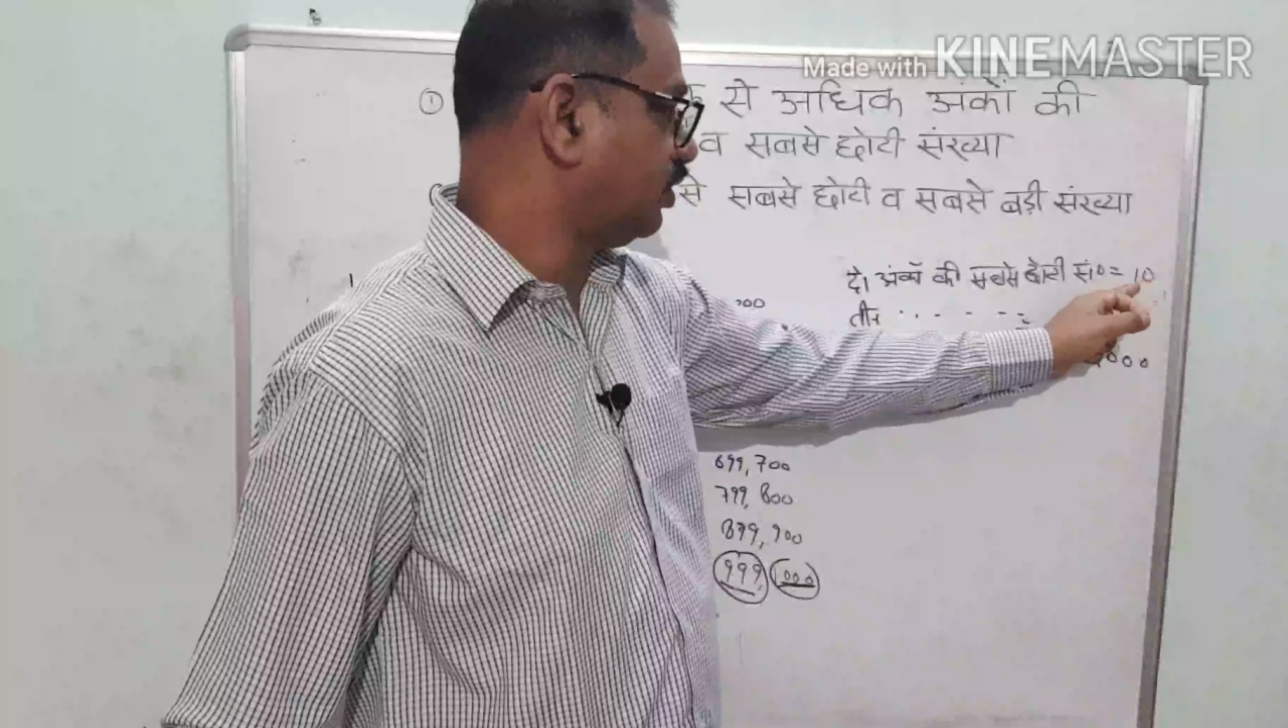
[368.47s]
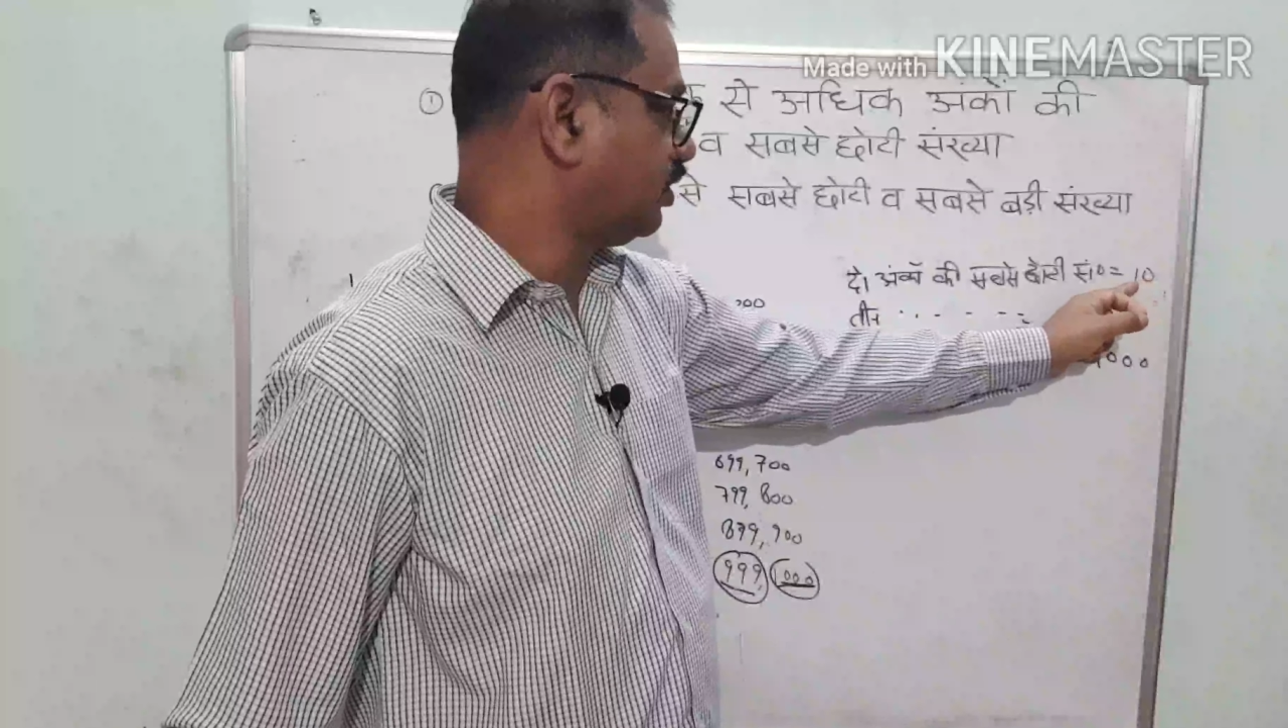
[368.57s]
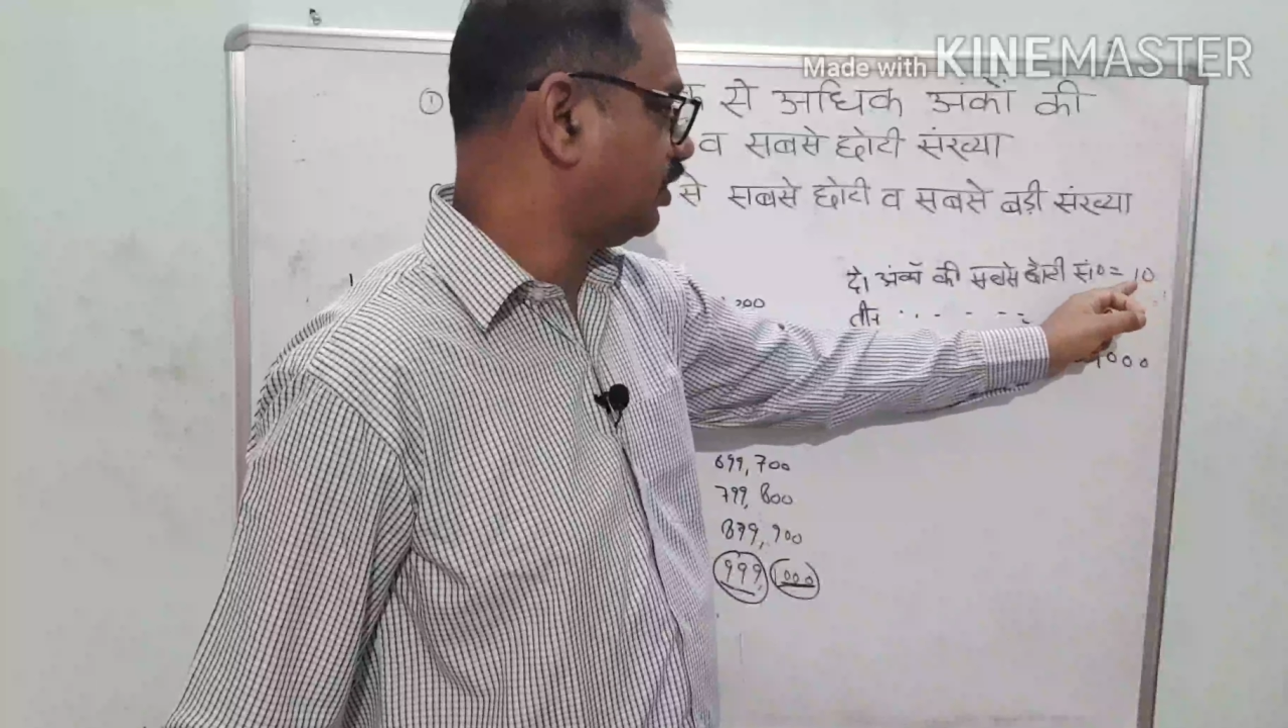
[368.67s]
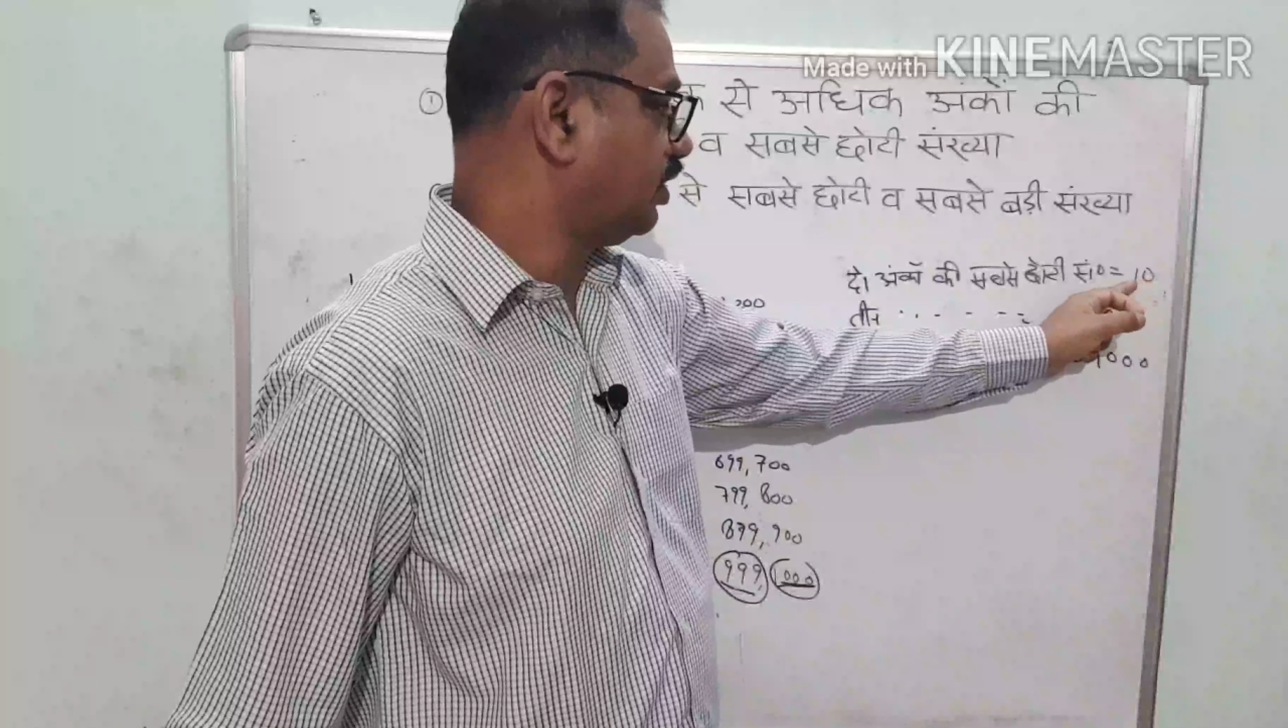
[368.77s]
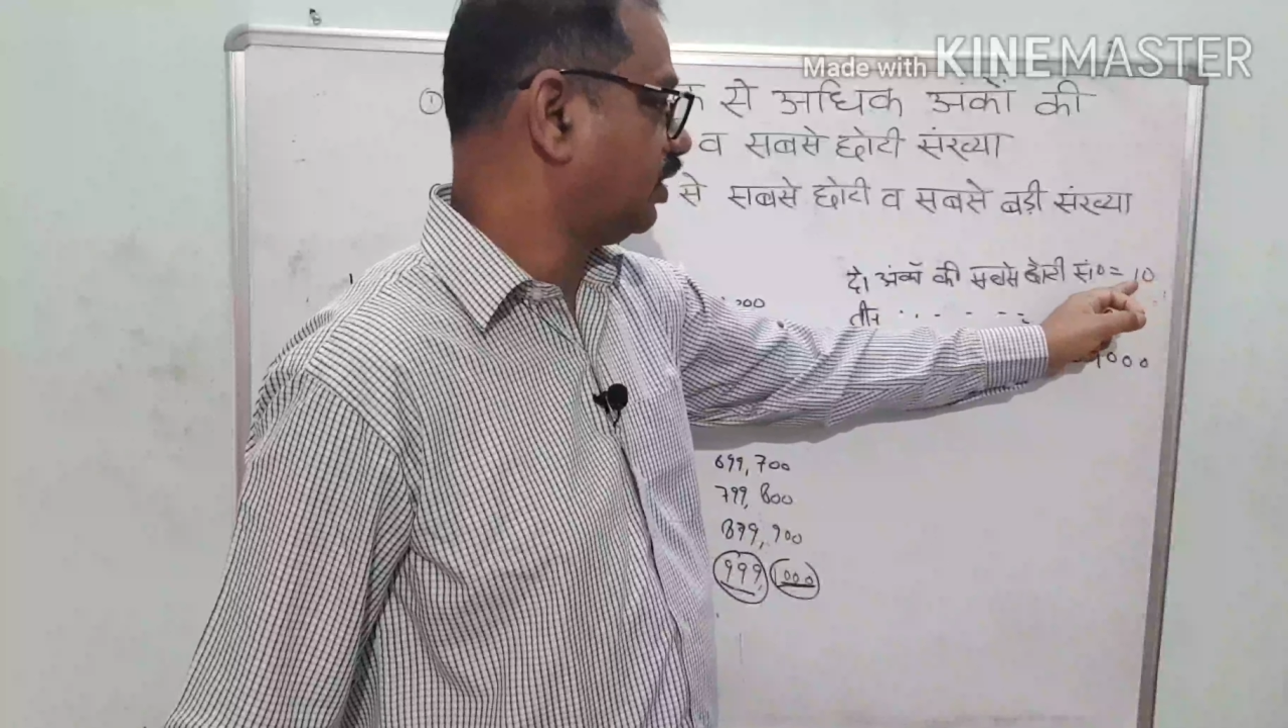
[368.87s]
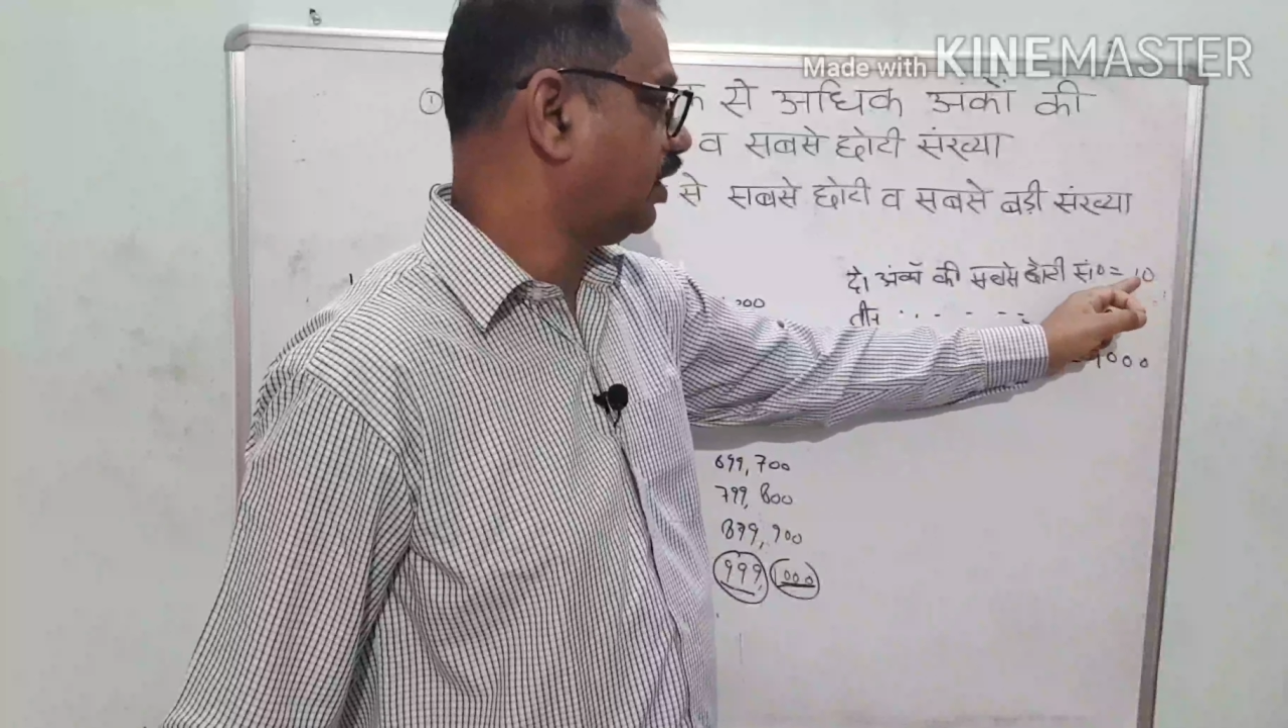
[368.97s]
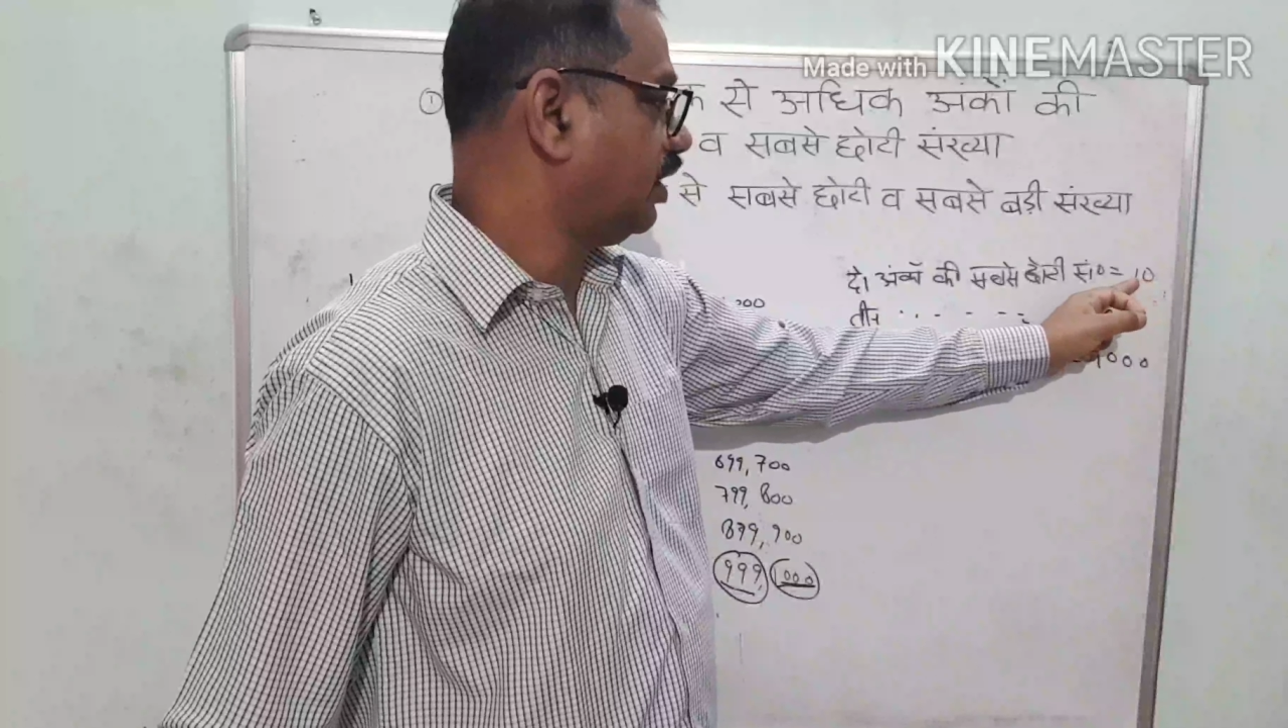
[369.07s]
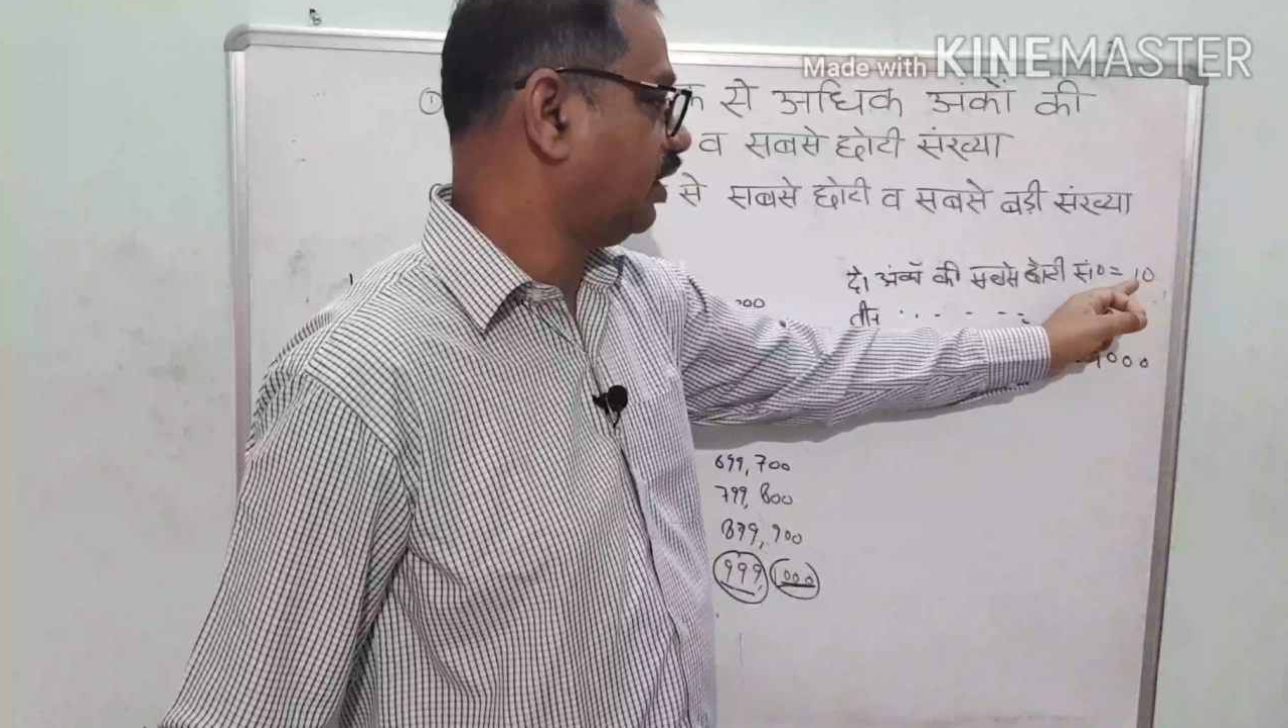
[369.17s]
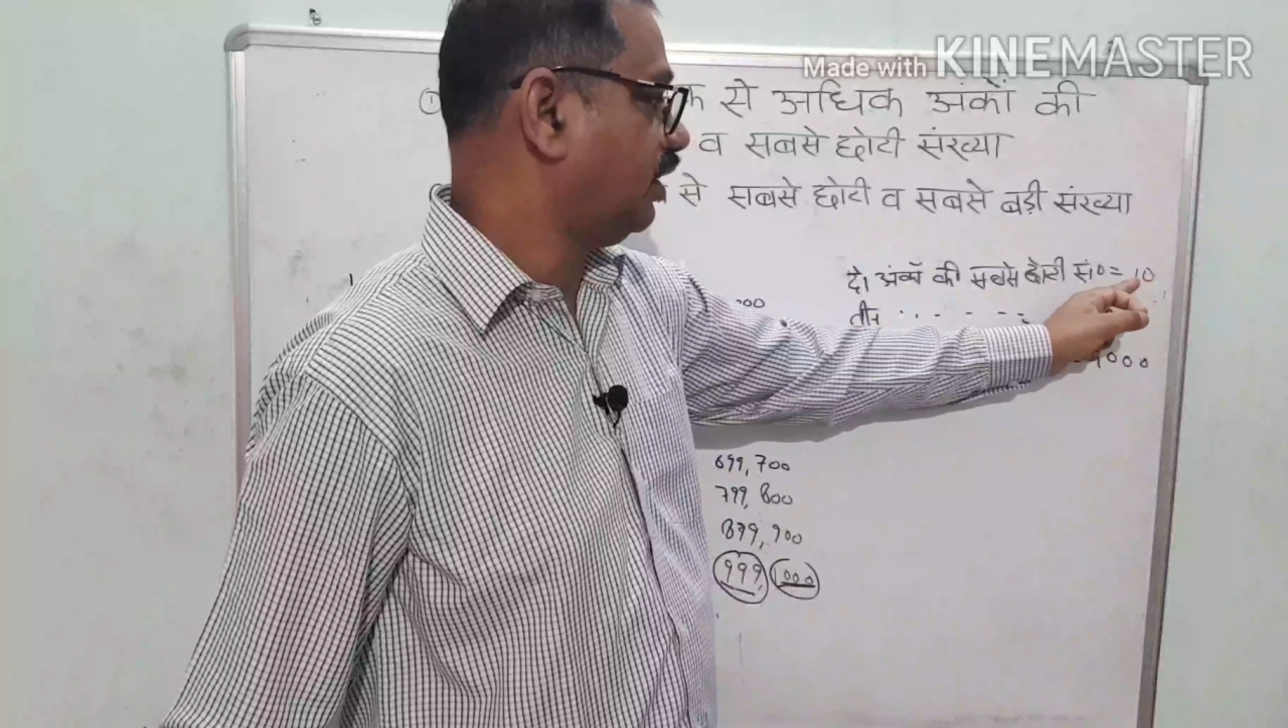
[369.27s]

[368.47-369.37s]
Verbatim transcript: संख्या क्या है